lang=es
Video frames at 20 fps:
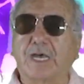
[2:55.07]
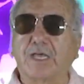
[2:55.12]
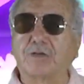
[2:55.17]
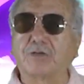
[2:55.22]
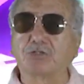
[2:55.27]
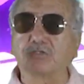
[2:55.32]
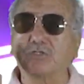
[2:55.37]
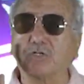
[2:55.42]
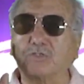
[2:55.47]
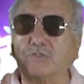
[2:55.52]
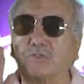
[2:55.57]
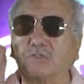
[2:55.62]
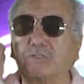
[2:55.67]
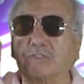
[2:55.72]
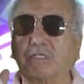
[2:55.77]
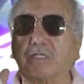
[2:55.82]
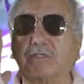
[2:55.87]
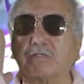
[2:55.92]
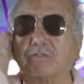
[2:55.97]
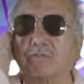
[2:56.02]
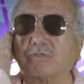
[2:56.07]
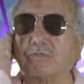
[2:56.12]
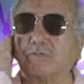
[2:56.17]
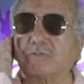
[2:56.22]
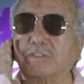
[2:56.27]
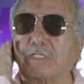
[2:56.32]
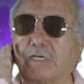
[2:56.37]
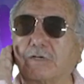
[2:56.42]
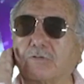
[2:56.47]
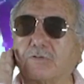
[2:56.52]
a nosotros que nos
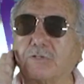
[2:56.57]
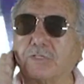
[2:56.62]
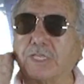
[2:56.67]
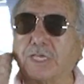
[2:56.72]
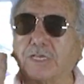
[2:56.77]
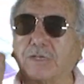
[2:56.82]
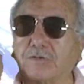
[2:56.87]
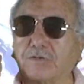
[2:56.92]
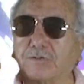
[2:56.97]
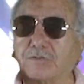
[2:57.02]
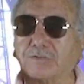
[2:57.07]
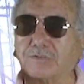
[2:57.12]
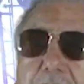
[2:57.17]
gusta cuidarnos.